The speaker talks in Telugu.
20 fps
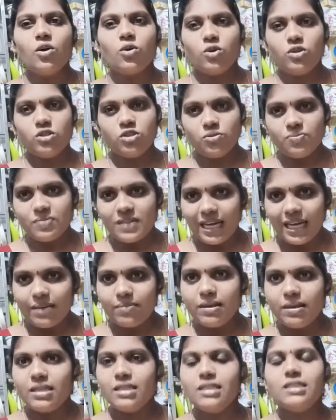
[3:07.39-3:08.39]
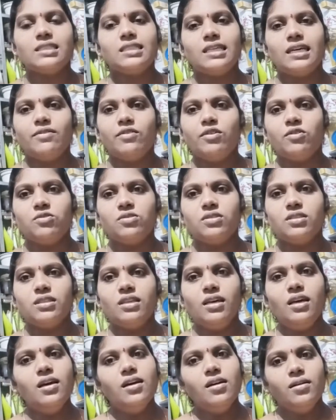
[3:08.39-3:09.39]
కొంచెం టైం అనేది సేవ్
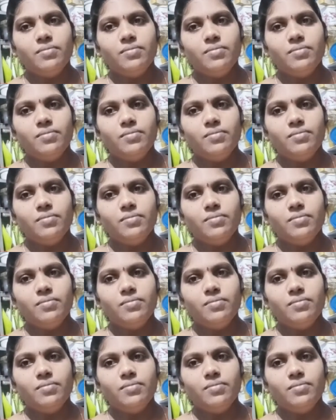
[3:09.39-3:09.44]
అవుతుంది